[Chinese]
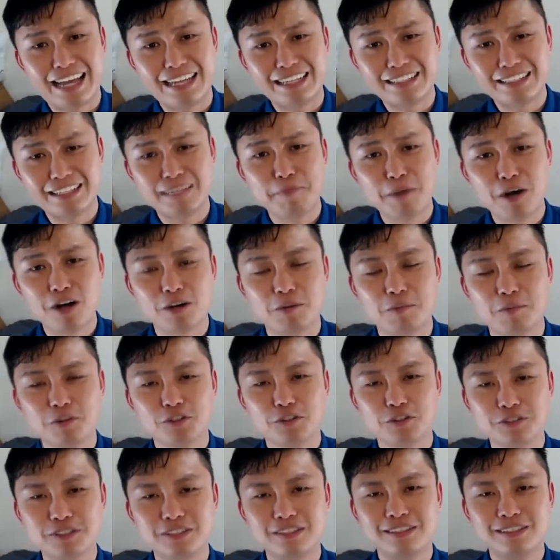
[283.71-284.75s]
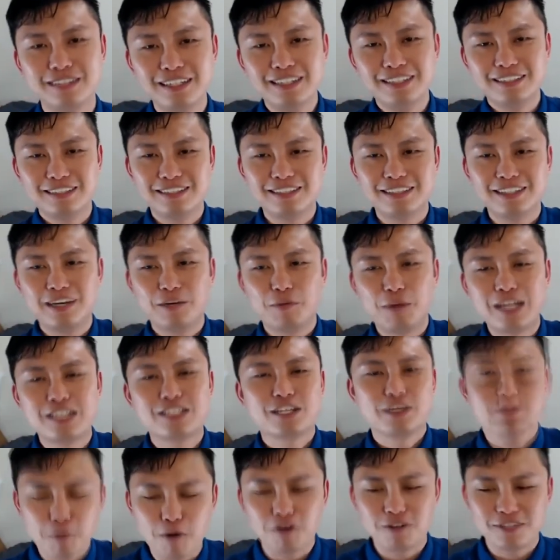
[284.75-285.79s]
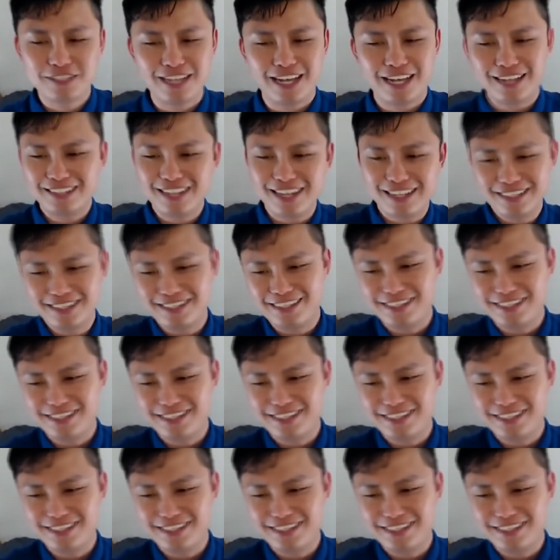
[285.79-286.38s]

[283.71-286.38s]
跟宝可梦就是这个完成梦想这样子。